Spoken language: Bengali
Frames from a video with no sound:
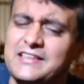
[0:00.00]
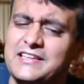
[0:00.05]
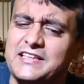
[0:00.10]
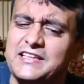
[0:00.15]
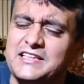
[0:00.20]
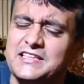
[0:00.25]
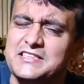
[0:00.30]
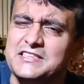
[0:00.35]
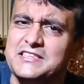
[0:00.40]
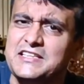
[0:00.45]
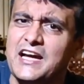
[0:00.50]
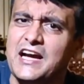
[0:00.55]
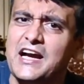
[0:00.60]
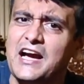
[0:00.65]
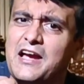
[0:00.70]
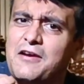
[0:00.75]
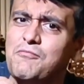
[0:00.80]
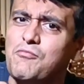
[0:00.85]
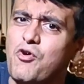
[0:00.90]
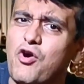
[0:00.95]
তিরিশ
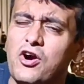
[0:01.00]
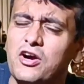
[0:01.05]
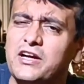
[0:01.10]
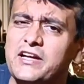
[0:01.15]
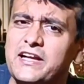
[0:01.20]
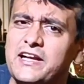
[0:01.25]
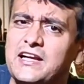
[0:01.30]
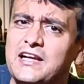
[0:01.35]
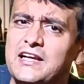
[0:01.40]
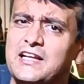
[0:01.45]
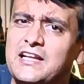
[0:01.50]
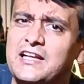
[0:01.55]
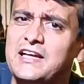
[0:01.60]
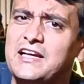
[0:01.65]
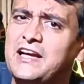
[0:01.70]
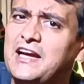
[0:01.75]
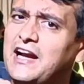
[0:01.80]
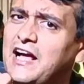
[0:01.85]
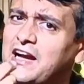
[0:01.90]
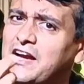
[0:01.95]
টাকায় মকটেল
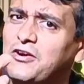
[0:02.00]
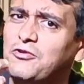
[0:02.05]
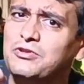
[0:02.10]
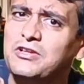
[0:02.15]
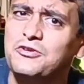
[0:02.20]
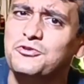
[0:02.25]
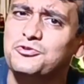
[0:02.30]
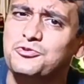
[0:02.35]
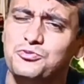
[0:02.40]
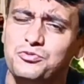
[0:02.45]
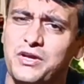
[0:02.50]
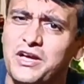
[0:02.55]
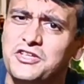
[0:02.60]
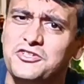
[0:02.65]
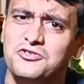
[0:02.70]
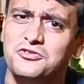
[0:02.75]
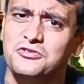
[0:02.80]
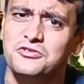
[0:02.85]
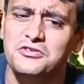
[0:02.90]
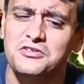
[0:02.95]
এর আগে কোথাও
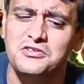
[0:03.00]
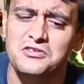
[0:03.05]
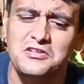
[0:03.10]
শুনেছো